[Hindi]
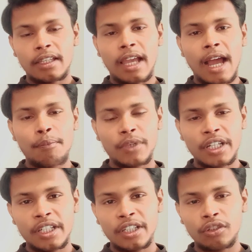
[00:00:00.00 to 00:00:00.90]
कि आप
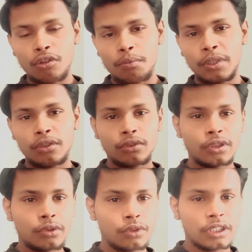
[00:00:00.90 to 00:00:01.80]
ट्रेंडिंग टॉपिक को
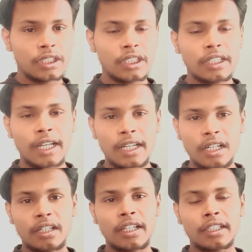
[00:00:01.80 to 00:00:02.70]
यूज कीजिए
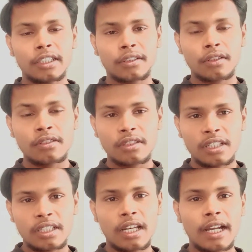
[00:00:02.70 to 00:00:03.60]
टाइटल टैग डिस्क्रिप्शन
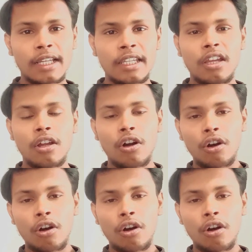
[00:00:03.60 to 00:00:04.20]
सही से लगाइए